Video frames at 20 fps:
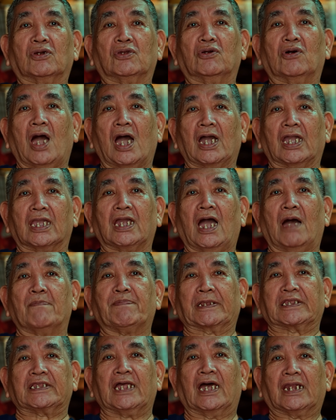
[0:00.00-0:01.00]
ko yung aking
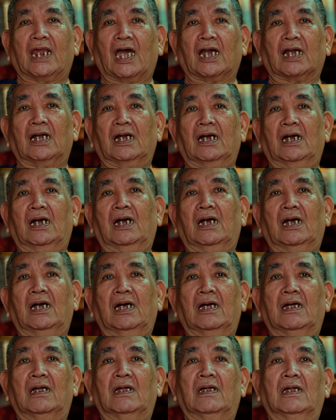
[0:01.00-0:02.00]
apat na anak.
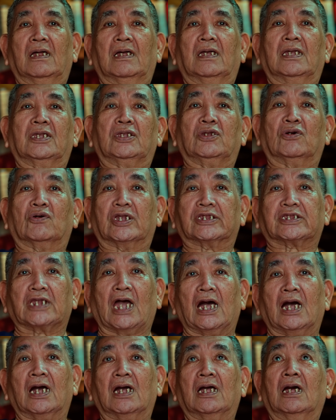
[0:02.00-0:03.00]
Yung
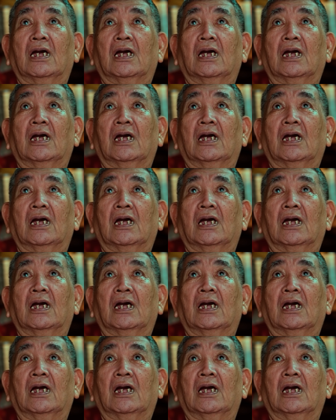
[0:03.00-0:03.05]
isa,